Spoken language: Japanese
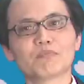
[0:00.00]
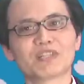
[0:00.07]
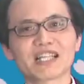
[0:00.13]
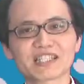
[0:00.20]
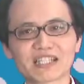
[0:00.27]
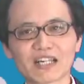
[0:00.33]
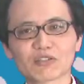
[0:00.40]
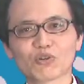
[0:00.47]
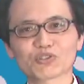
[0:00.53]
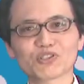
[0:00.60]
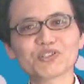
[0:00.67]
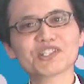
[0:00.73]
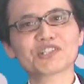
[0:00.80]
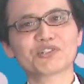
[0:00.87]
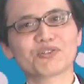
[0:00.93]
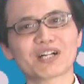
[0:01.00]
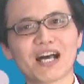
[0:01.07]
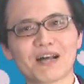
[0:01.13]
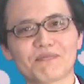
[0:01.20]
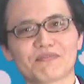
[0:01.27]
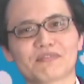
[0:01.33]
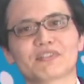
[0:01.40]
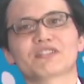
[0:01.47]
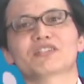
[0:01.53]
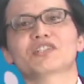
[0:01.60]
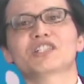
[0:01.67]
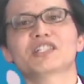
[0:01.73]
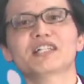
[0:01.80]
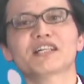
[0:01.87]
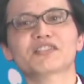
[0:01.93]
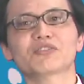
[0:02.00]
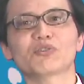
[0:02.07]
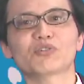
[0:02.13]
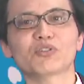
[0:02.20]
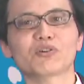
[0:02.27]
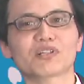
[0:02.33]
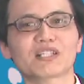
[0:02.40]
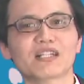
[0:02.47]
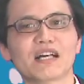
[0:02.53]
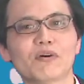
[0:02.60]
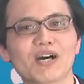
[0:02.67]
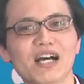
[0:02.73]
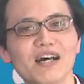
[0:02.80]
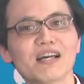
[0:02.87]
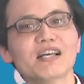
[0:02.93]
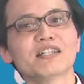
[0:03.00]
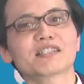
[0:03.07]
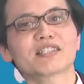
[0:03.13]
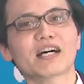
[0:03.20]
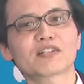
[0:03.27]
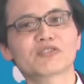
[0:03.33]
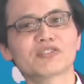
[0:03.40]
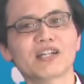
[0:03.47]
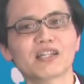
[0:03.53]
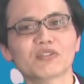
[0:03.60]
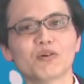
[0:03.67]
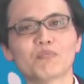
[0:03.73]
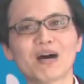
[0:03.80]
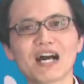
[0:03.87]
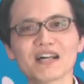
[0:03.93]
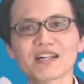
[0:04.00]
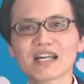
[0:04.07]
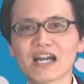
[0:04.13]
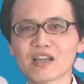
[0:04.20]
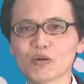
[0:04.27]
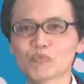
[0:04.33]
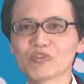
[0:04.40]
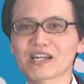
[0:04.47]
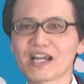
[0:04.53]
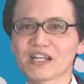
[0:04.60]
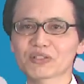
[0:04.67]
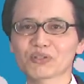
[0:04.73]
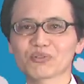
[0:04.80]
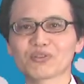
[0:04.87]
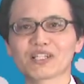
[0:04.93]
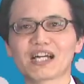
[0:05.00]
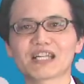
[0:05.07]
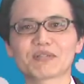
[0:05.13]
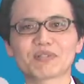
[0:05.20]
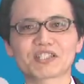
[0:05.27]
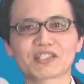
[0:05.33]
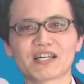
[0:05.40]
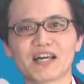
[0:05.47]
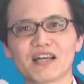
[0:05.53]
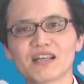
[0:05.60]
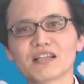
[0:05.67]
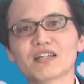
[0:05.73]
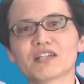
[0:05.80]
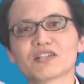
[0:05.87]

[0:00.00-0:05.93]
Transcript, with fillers: 皆さんご存知でしょうか。4月の4日は桜の満開を迎えるところがありますが、